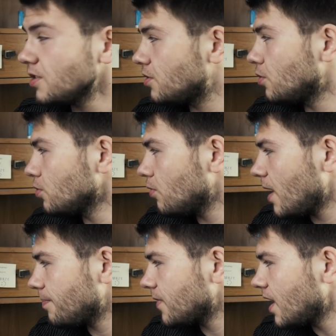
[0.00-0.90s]
jest
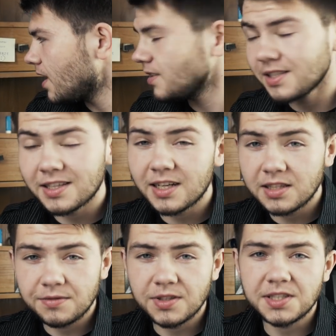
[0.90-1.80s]
źródłem tych
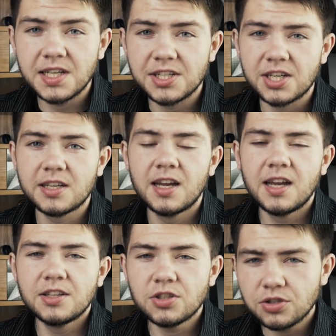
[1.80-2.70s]
negatywnych zdarzeń?
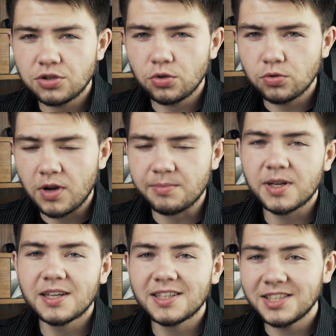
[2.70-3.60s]
Co jest źródłem?
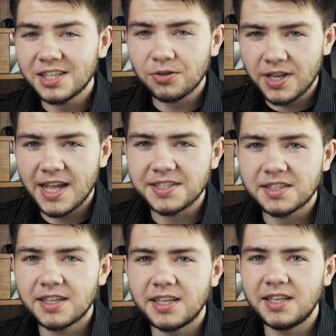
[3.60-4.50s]
Gdzie to
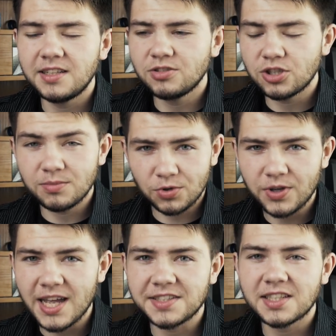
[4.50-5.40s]
jest? I czym to
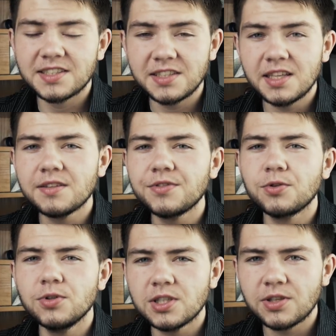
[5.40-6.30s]
jest?
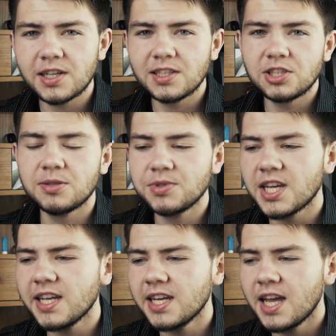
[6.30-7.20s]
Zidentyfikujcie to jak
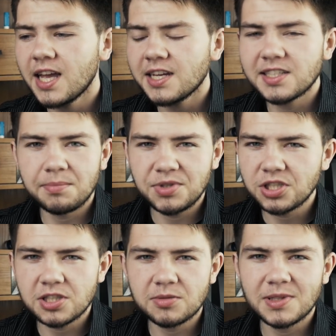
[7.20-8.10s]
najszybciej.
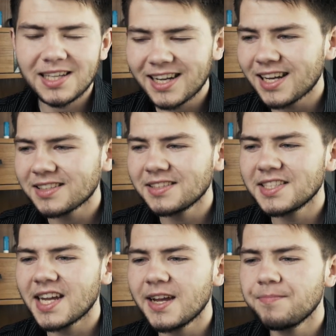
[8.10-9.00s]
Zapiszcie sobie na
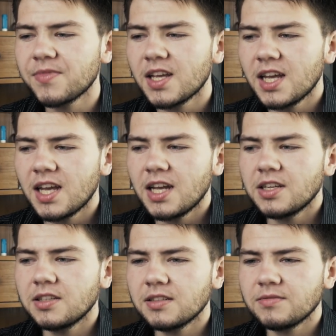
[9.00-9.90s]
kartce.
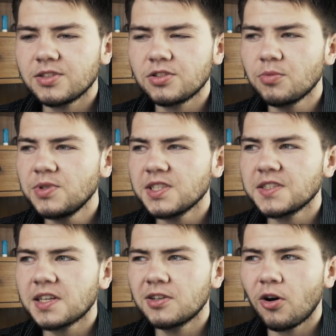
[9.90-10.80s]
E, zróbcie z
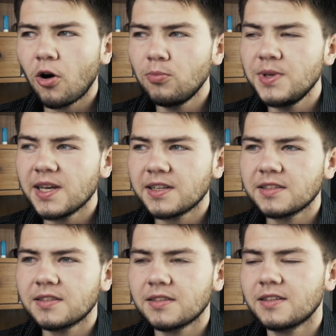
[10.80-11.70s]
tego
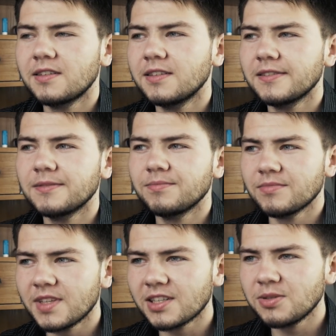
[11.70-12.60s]
obiekt, e,
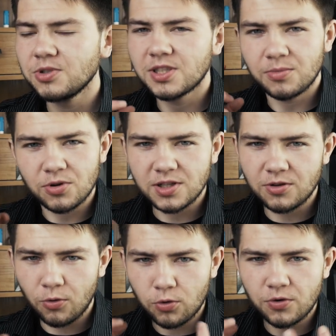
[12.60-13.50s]
tak żebyście mogli
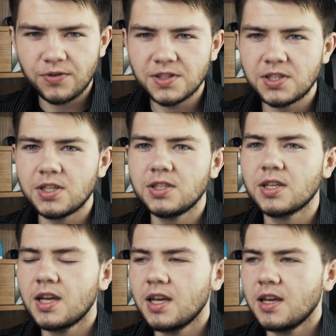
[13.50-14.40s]
go uchwycić